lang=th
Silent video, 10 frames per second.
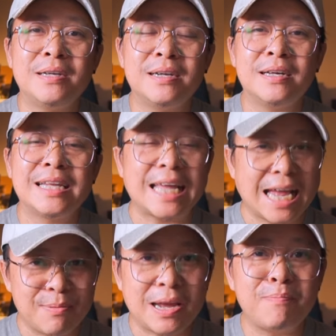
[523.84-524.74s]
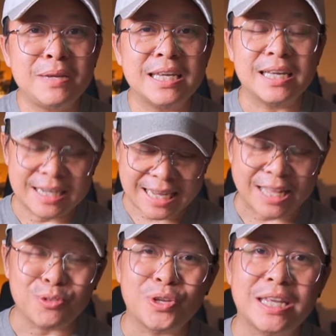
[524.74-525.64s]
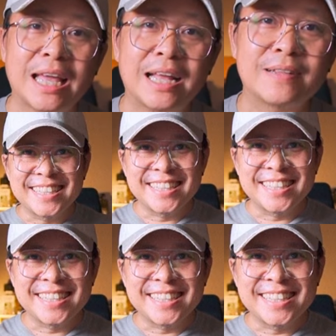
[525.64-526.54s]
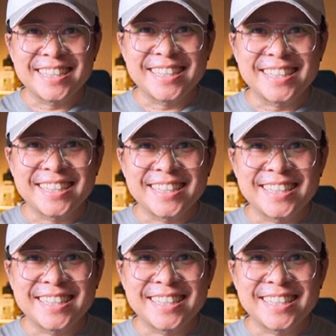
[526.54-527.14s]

เพื่อถ่ายภาพนิ่งแทนตัวนี้นะอย่างคลิปที่ผ่านมา